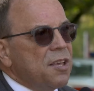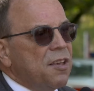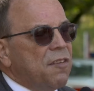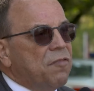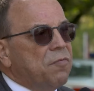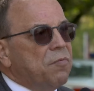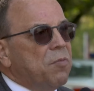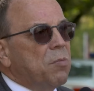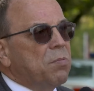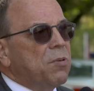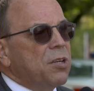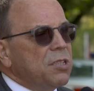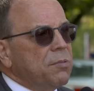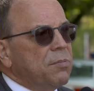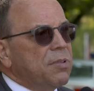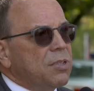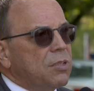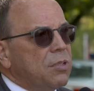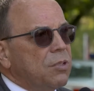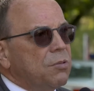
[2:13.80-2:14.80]
I w obrocie
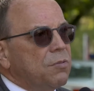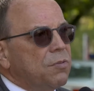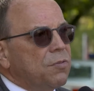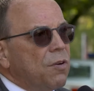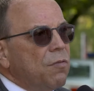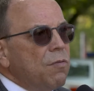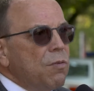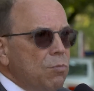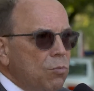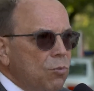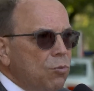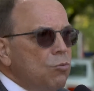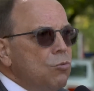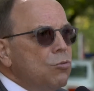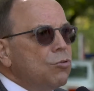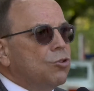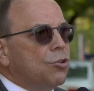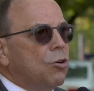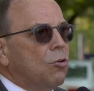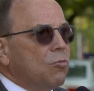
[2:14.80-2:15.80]
bezgotówkowym
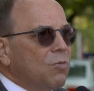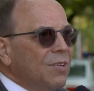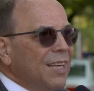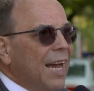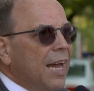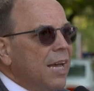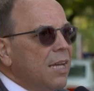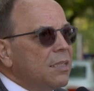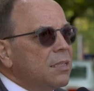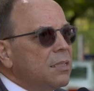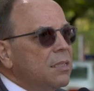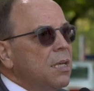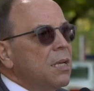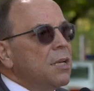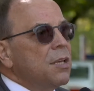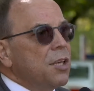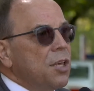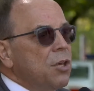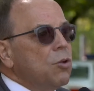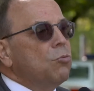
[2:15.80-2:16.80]
uczą nas
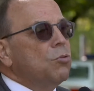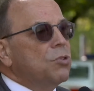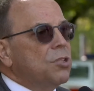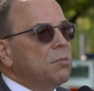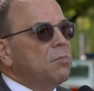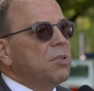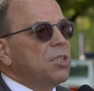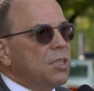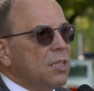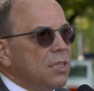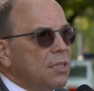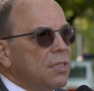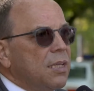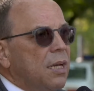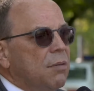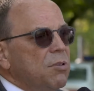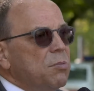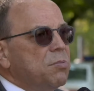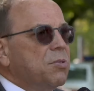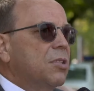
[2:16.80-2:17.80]
i uczymy się
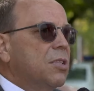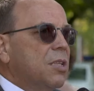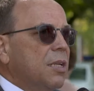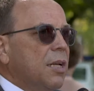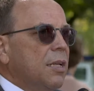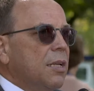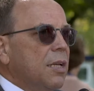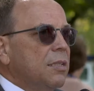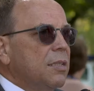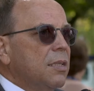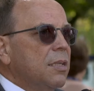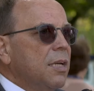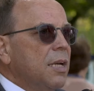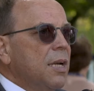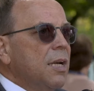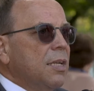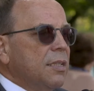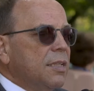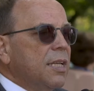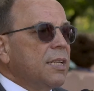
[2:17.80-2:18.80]
sami przestrzegania tych,
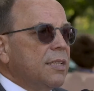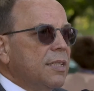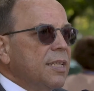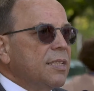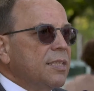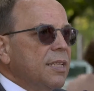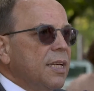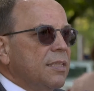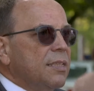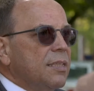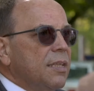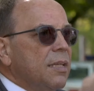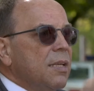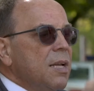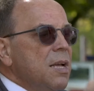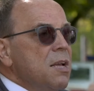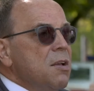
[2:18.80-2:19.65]
tych, tych zasad.